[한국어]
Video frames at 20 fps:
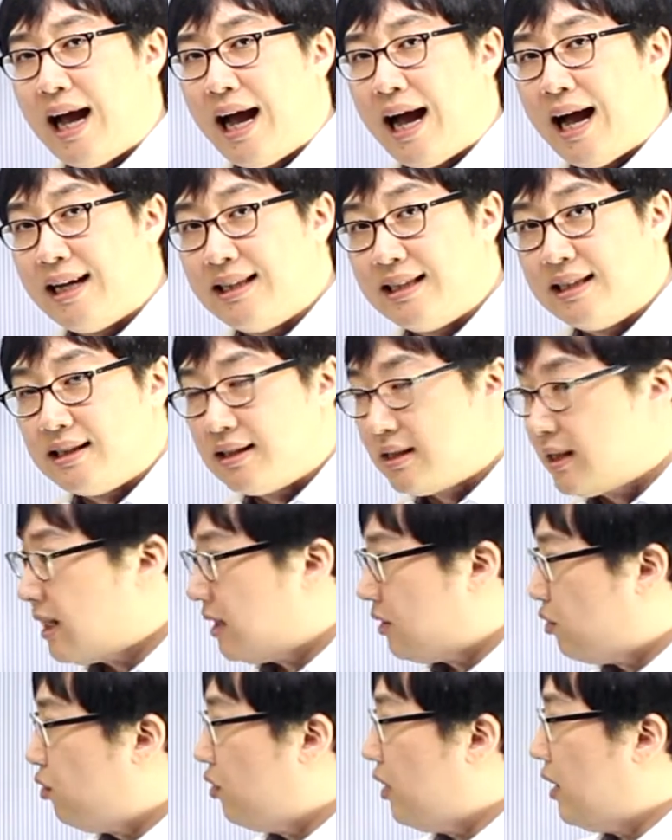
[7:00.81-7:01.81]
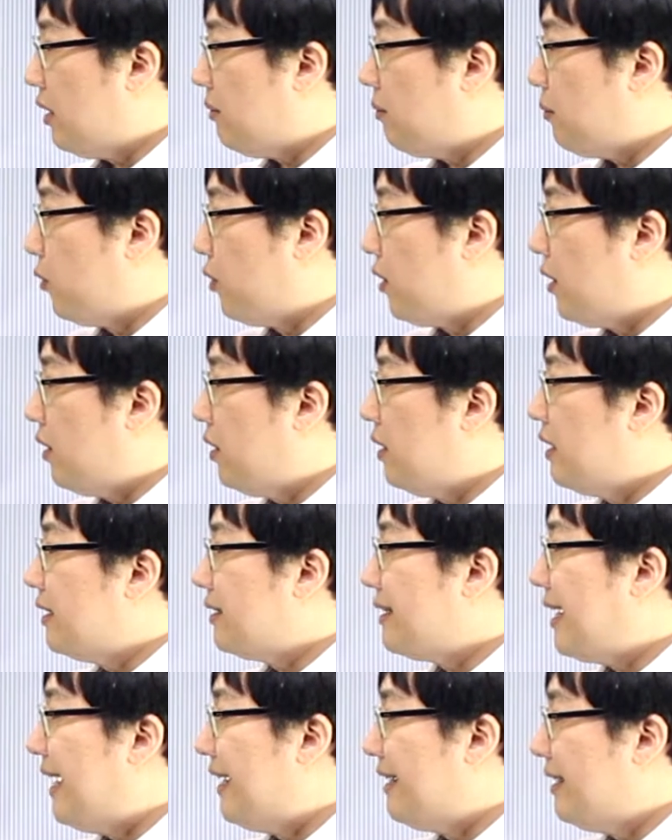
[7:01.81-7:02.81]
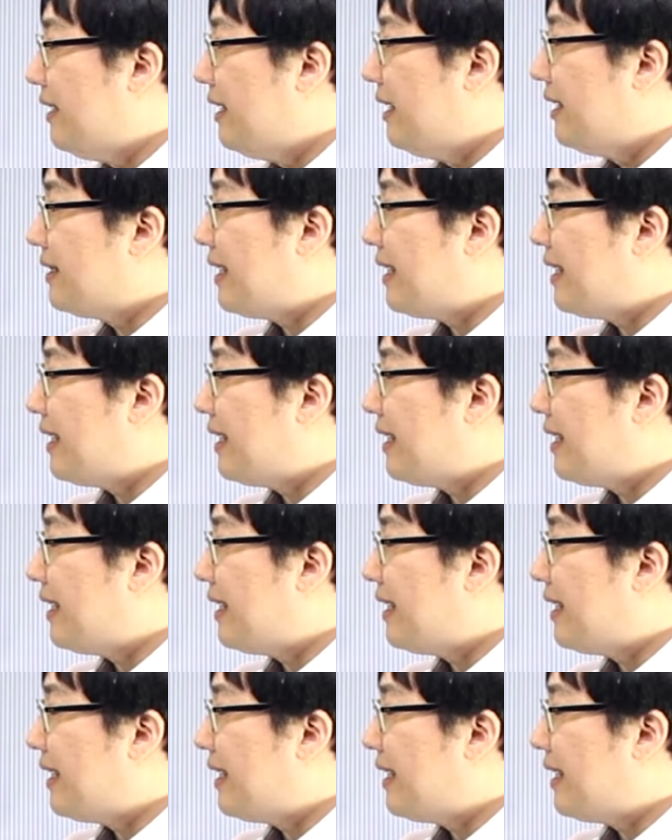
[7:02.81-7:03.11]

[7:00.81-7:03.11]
않은 그러니까 뒤에 보세요 차를